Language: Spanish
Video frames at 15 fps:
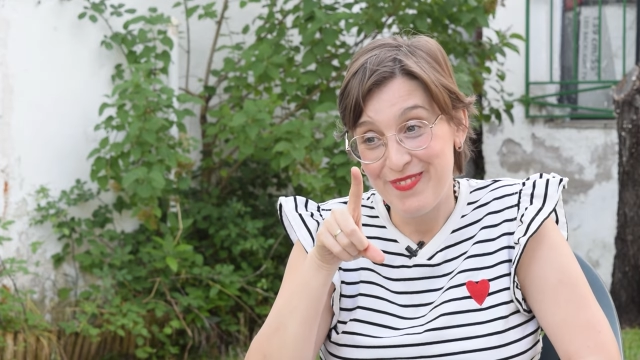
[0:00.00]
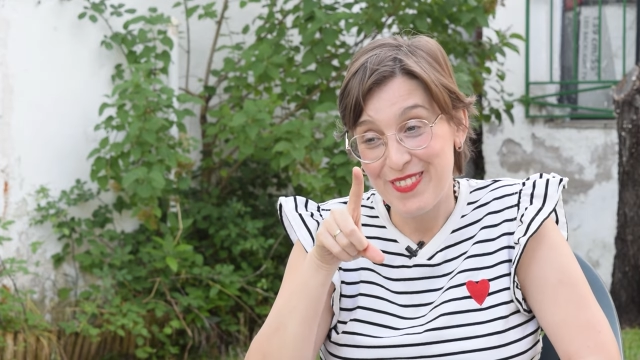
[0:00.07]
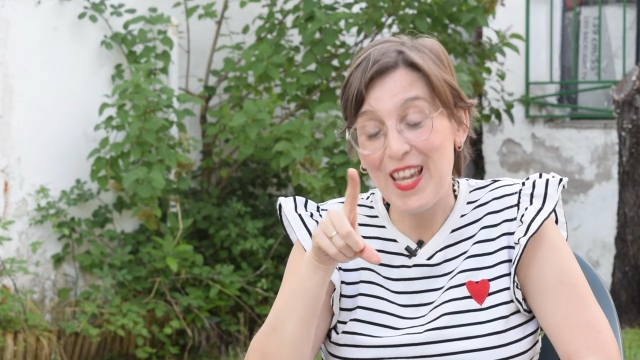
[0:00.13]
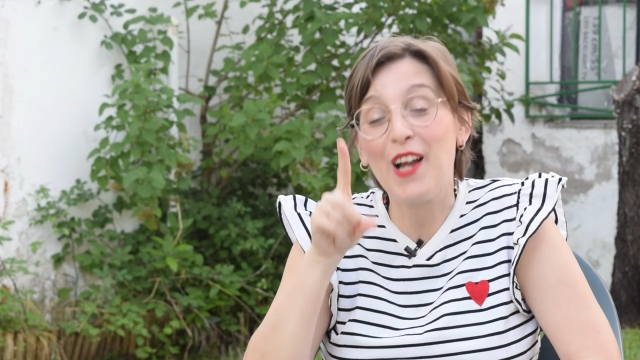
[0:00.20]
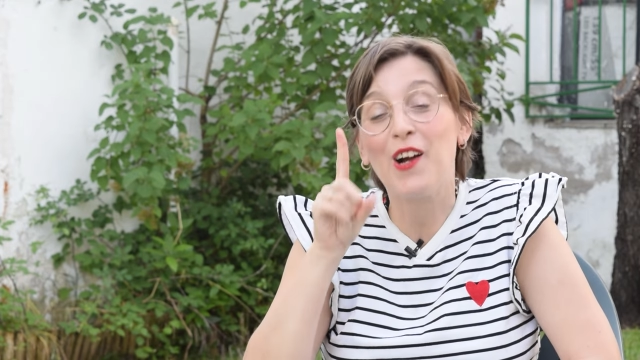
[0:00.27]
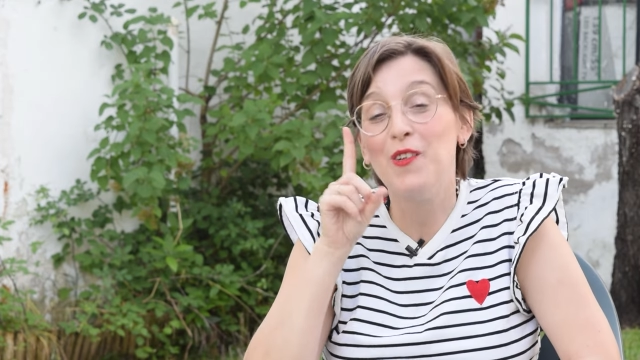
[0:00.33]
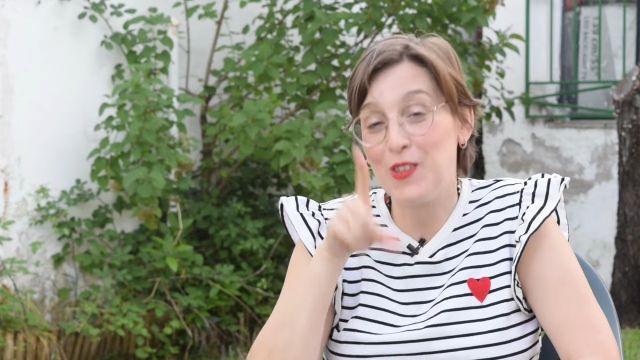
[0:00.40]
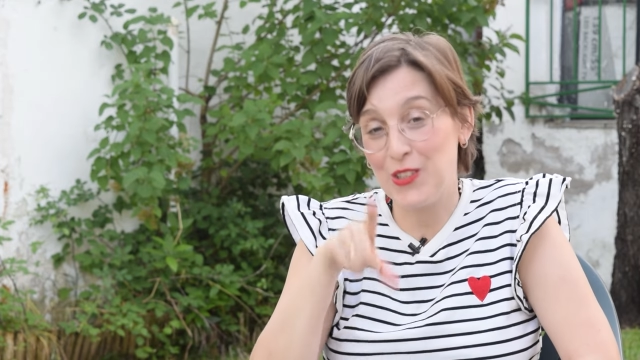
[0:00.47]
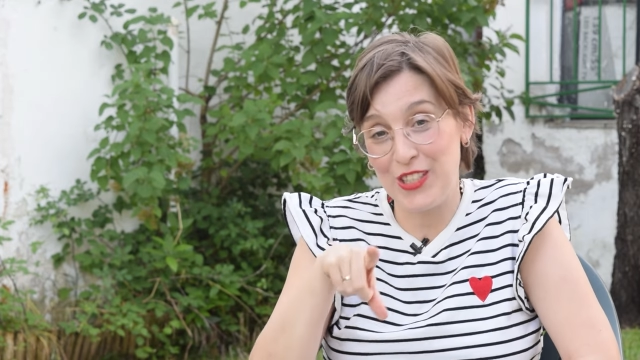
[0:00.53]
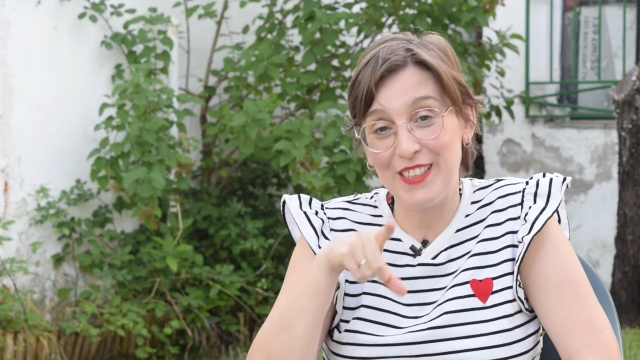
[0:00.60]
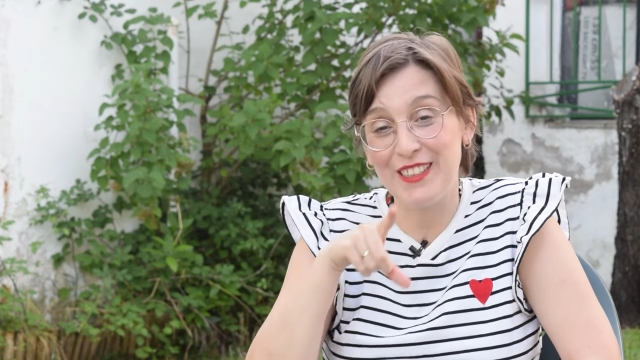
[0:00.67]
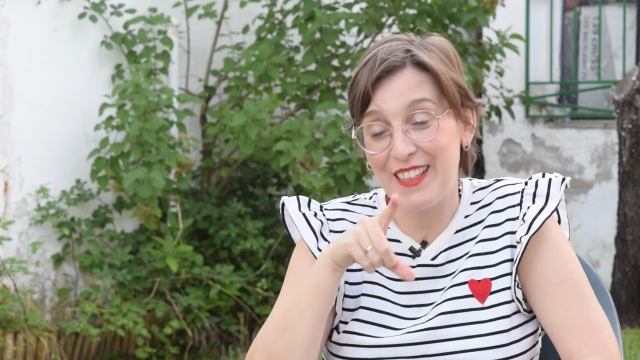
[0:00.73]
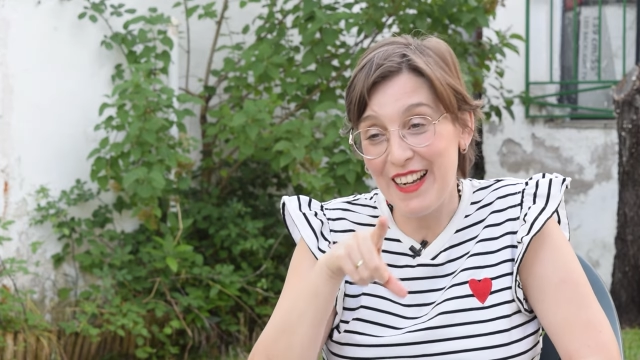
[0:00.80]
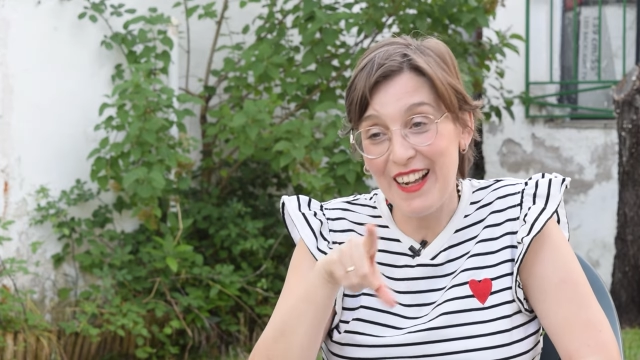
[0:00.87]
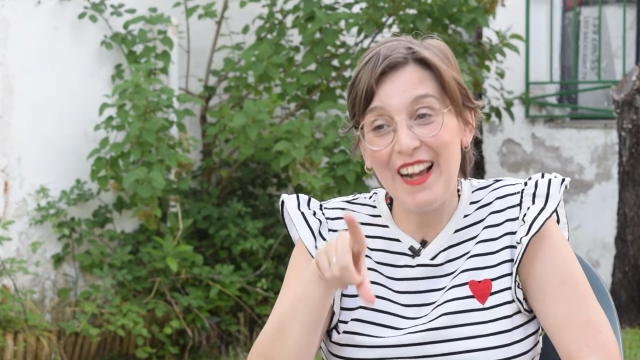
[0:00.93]
que como se
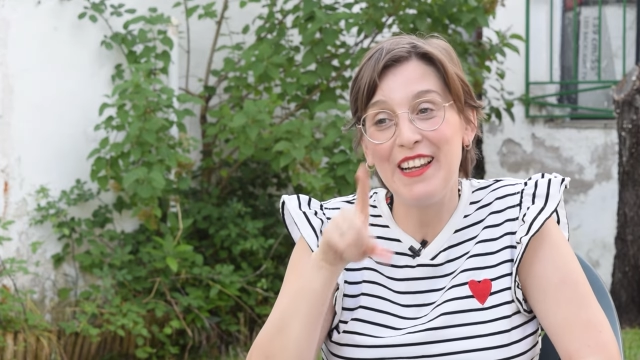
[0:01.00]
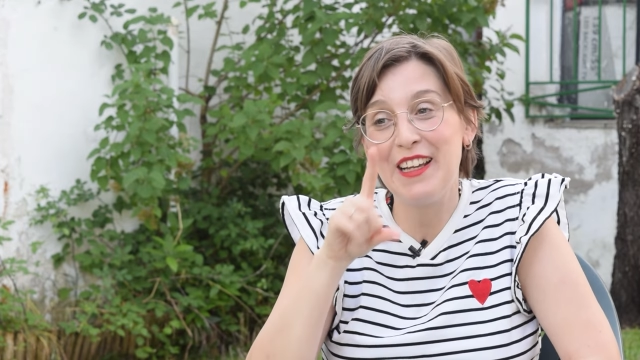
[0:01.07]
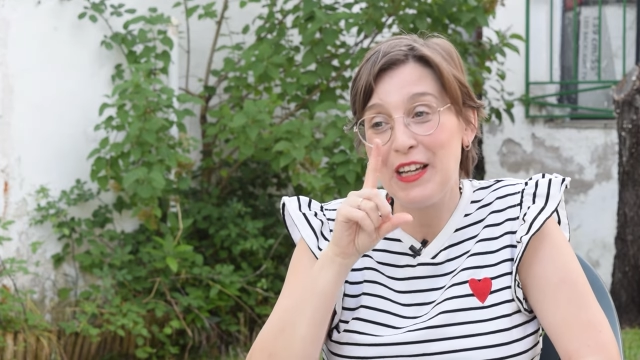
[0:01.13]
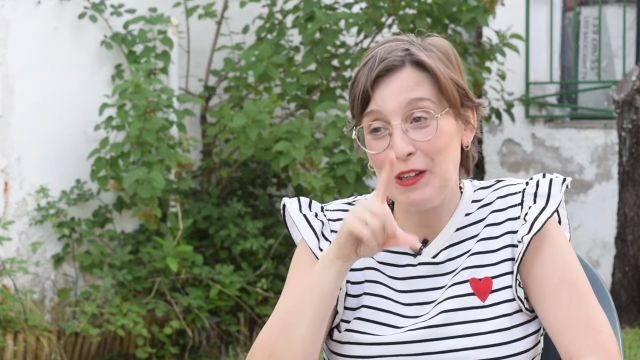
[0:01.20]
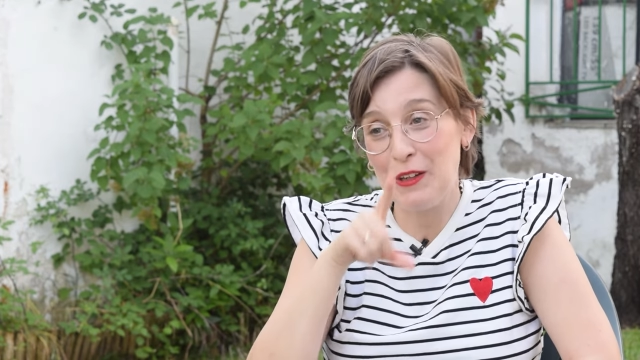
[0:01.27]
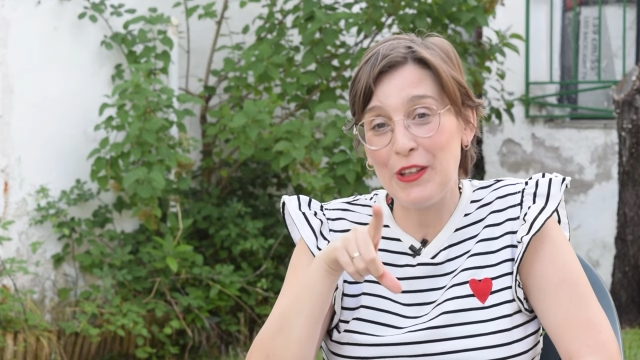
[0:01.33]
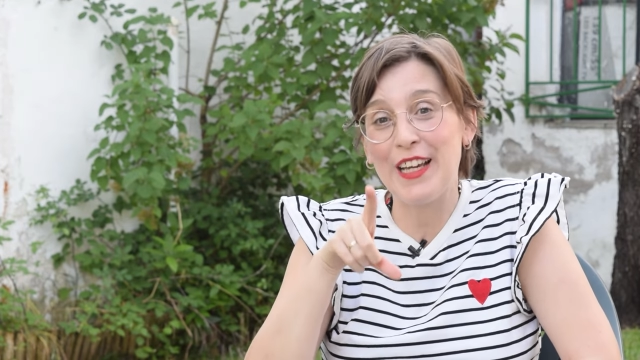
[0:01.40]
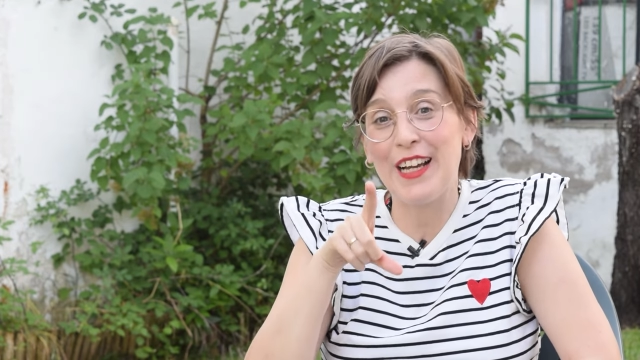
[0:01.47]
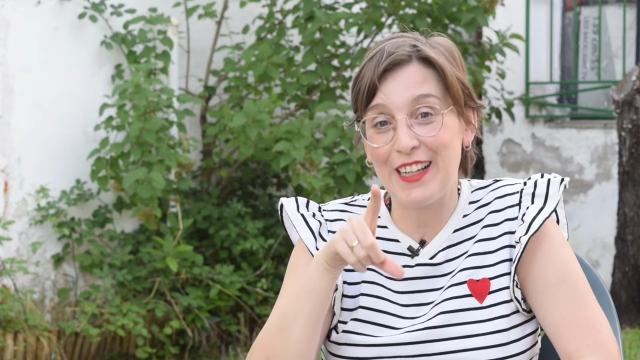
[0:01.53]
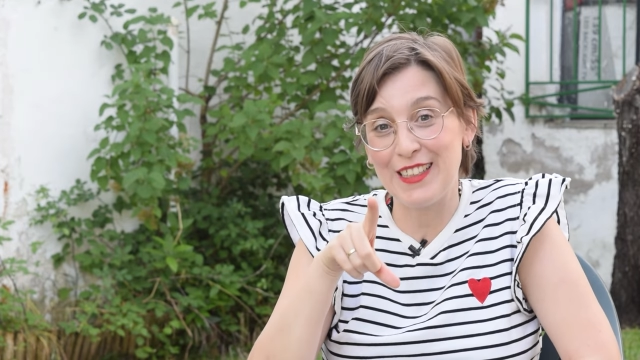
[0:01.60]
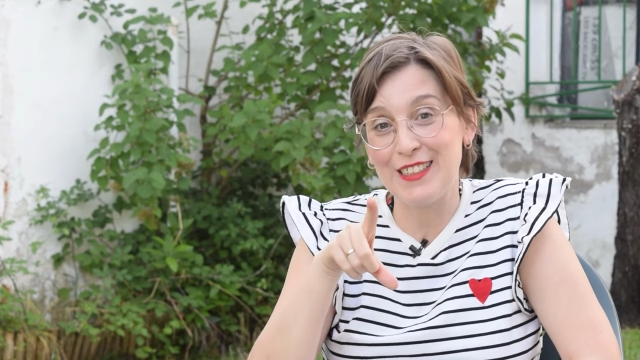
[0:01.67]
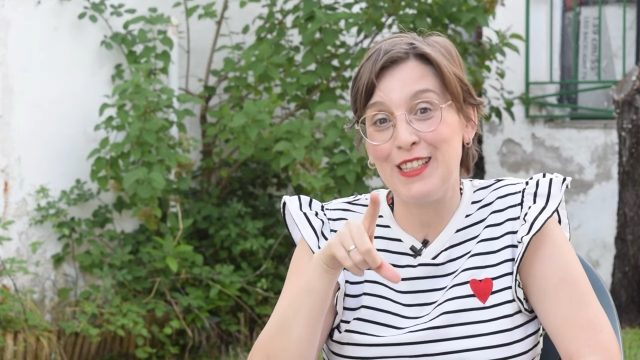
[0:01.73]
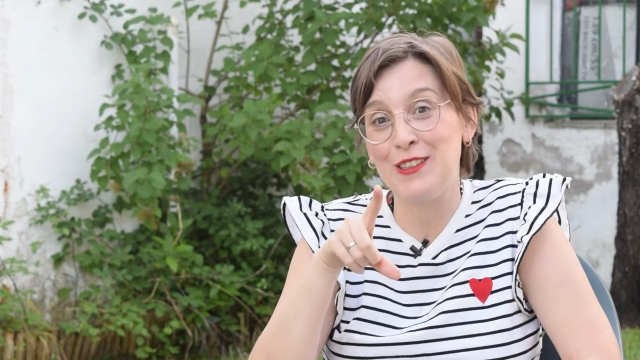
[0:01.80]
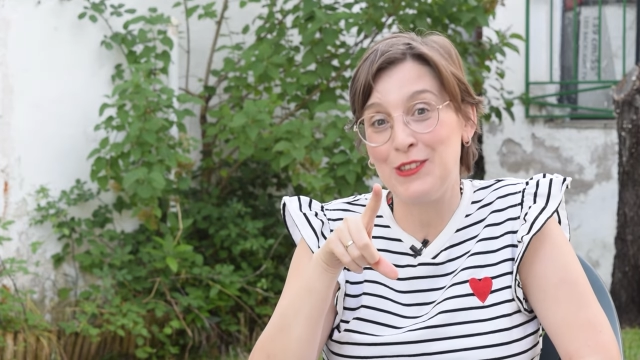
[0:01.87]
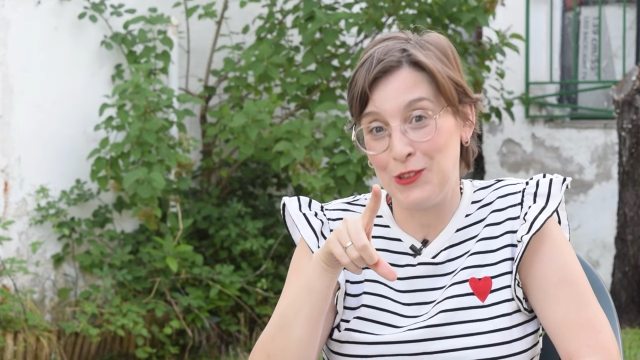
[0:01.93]
entera Ali que no diga que
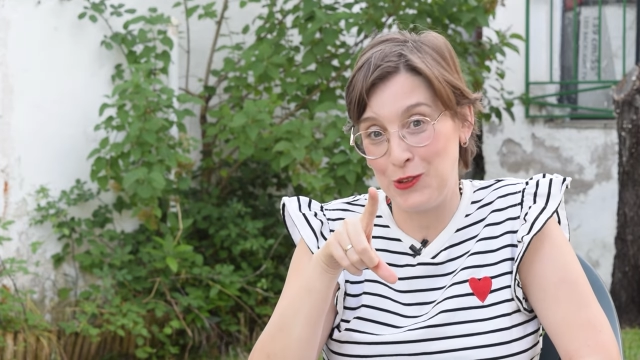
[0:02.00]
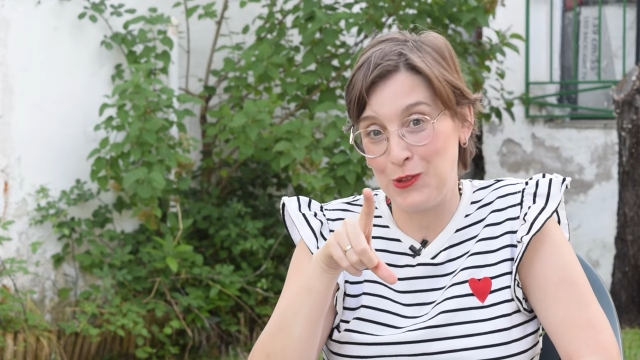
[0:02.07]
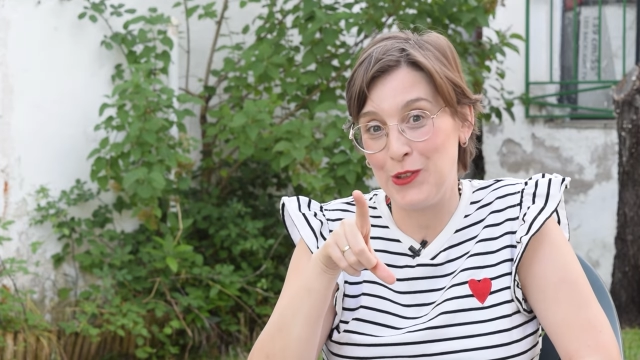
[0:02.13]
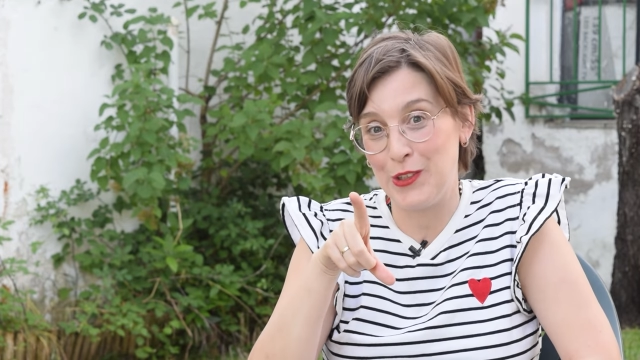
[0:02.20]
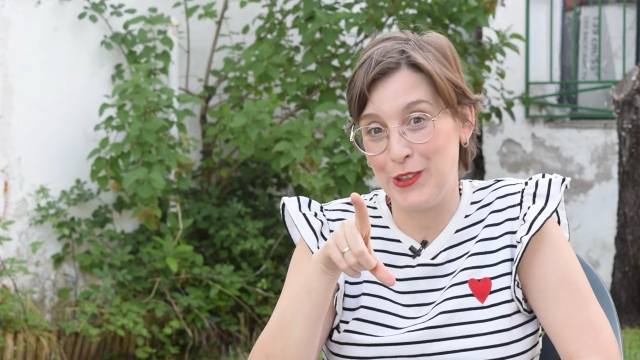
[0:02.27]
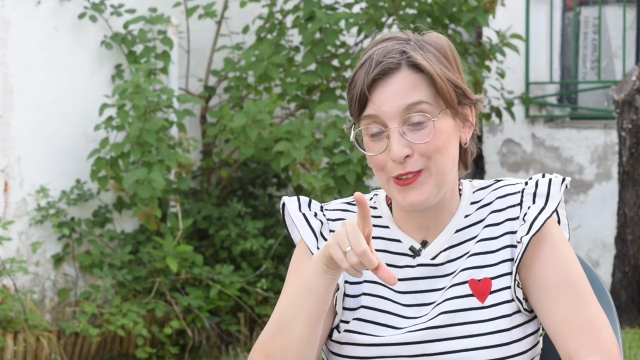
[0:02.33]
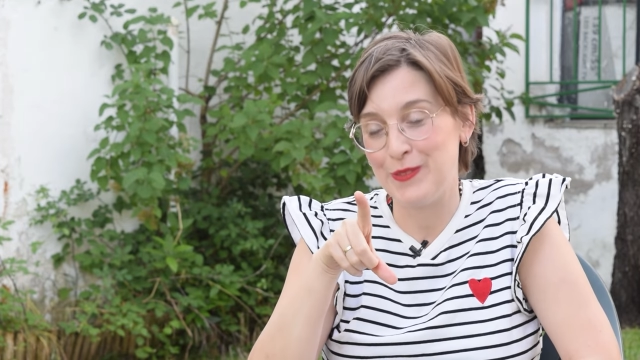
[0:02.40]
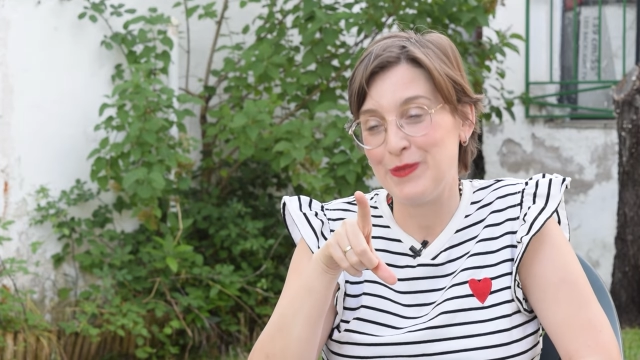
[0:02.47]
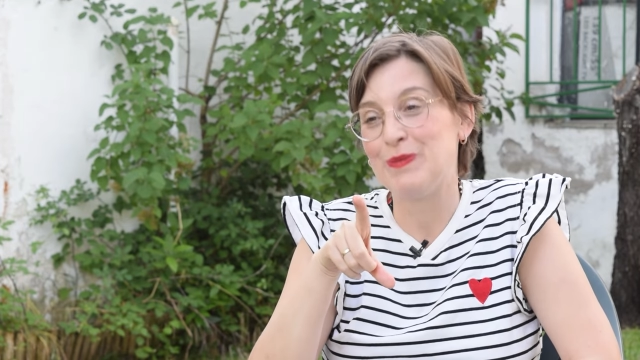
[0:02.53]
es el suyo,